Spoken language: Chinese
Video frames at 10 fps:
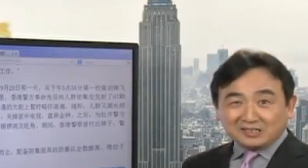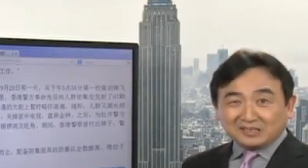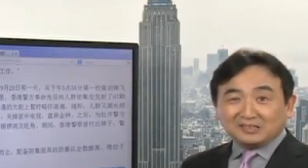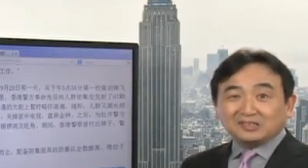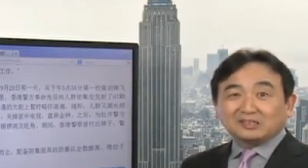
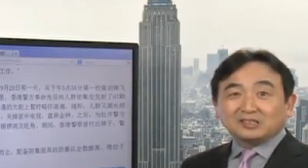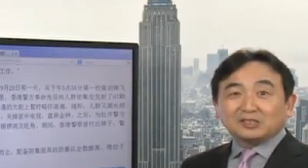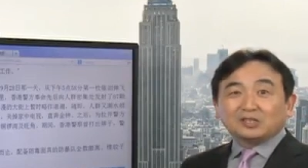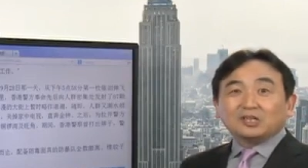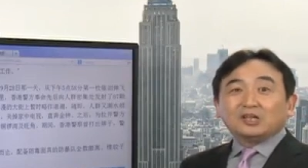净净的，
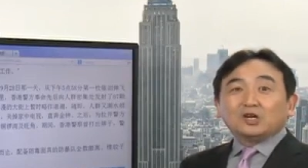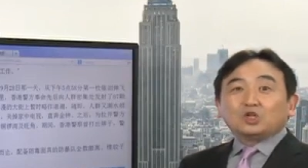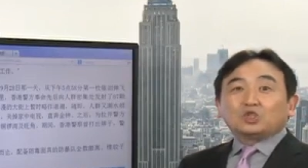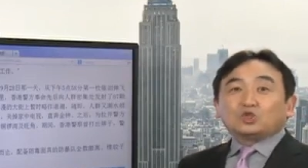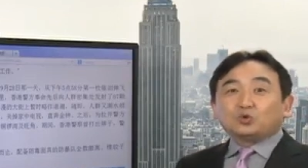
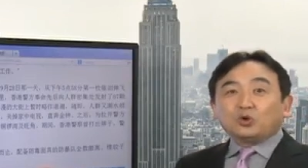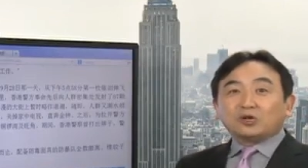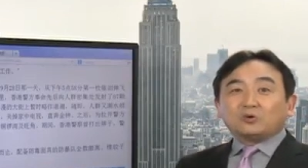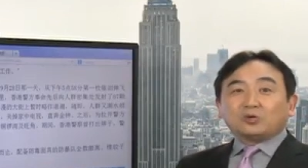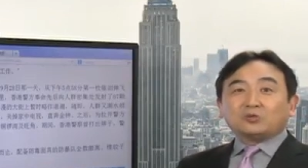所
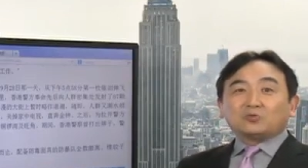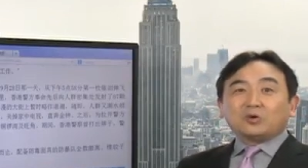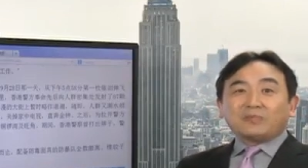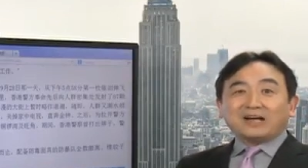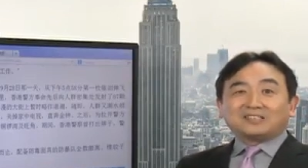有人
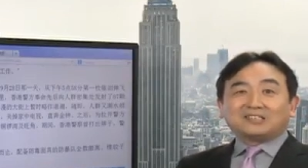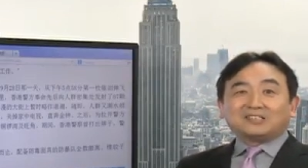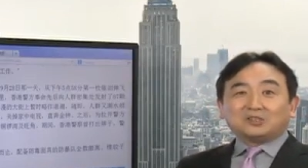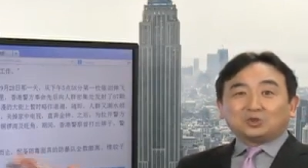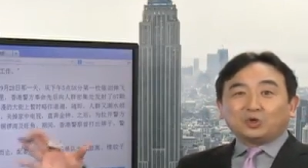会把责
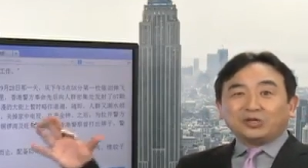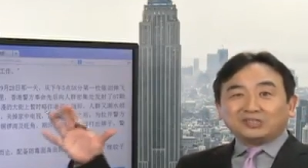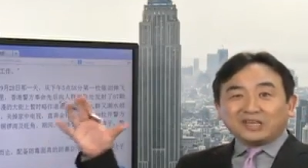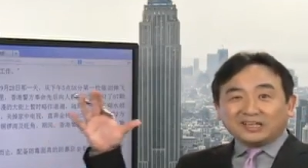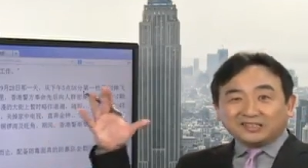任放在
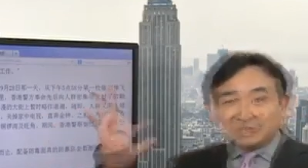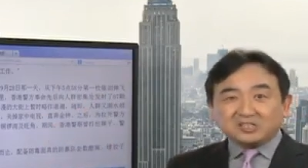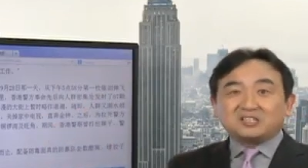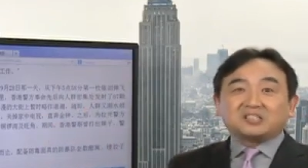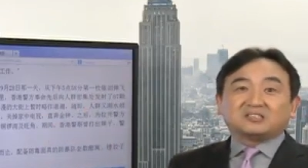习近平
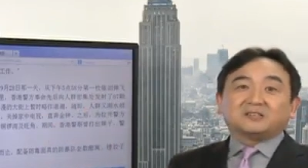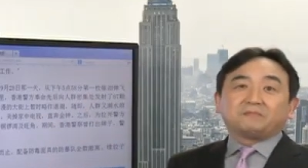身上的。